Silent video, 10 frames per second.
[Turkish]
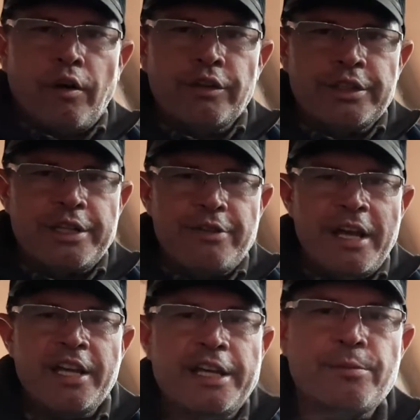On TV
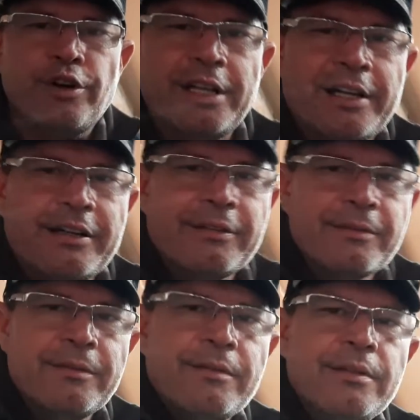ekibi olarak
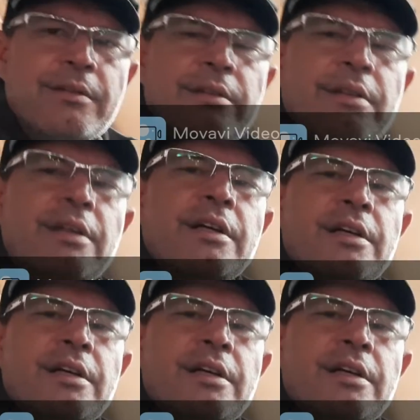e,